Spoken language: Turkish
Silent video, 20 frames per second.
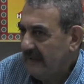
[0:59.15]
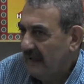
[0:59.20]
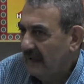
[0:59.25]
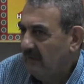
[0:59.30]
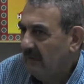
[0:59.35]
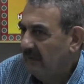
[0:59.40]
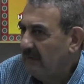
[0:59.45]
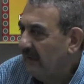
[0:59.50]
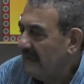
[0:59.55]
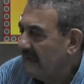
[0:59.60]

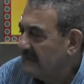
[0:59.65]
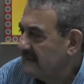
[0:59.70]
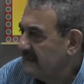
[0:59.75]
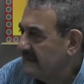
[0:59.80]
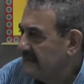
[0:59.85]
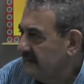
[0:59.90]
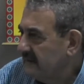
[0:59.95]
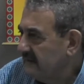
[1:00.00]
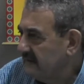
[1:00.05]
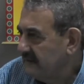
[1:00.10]
Ama
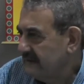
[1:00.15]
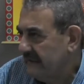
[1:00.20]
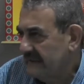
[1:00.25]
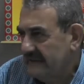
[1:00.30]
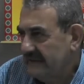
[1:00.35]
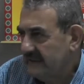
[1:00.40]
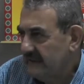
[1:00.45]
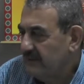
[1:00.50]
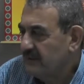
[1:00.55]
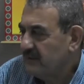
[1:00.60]
bazı
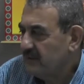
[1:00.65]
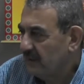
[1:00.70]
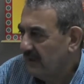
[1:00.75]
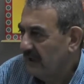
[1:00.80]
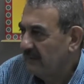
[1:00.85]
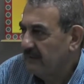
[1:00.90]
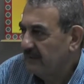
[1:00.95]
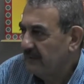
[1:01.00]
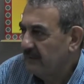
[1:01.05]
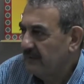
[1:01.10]
şeylerimiz
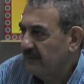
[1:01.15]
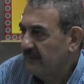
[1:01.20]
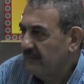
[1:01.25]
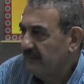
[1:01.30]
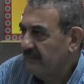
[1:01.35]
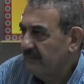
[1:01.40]
olabiliyor.